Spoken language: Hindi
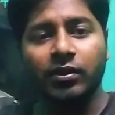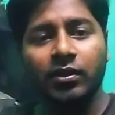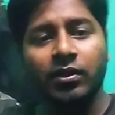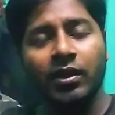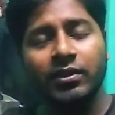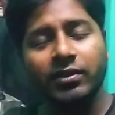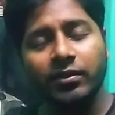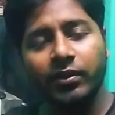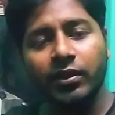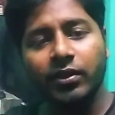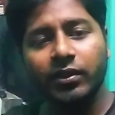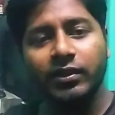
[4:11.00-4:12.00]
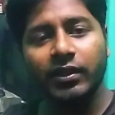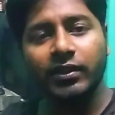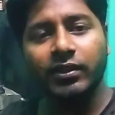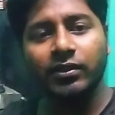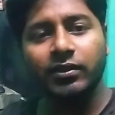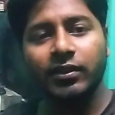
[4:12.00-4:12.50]
तो आज का वीडियो इतना
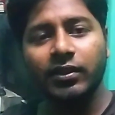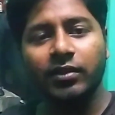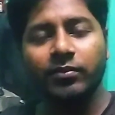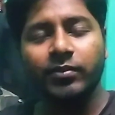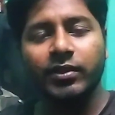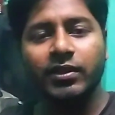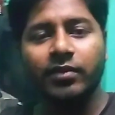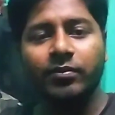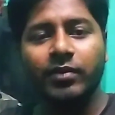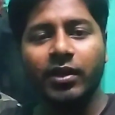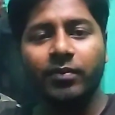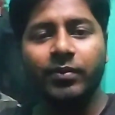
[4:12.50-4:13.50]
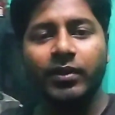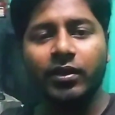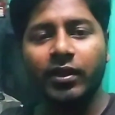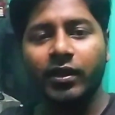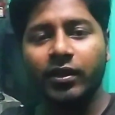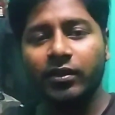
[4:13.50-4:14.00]
ही था टेंशन देन बी सर भी हैप्पी
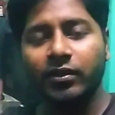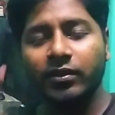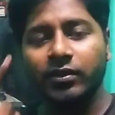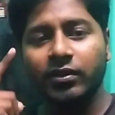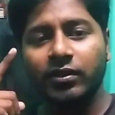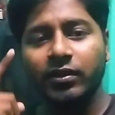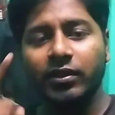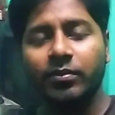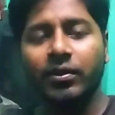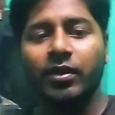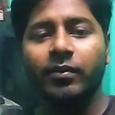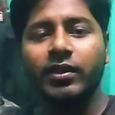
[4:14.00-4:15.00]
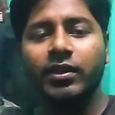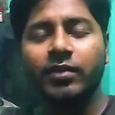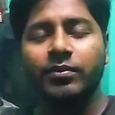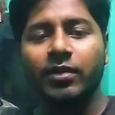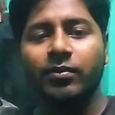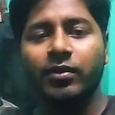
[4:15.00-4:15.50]
एंड कीप लविंग
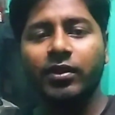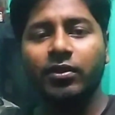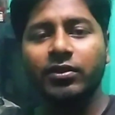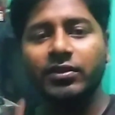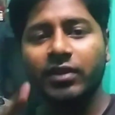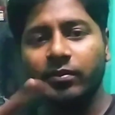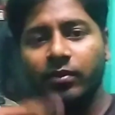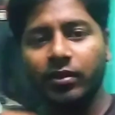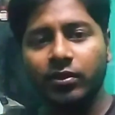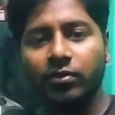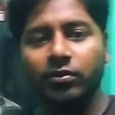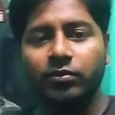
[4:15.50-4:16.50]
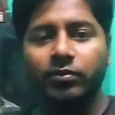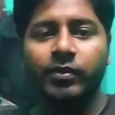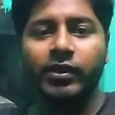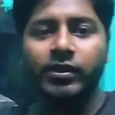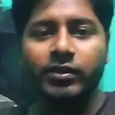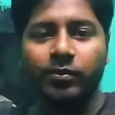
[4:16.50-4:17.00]
कीप सपोर्टिंग और जाहिर भाई को
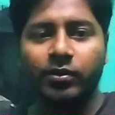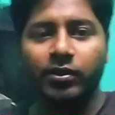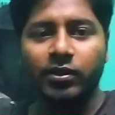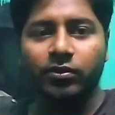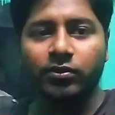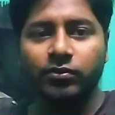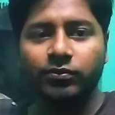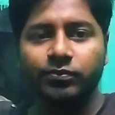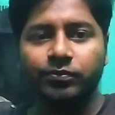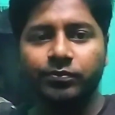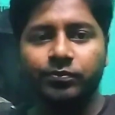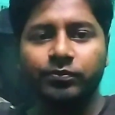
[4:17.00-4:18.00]
भी सपोर्ट करो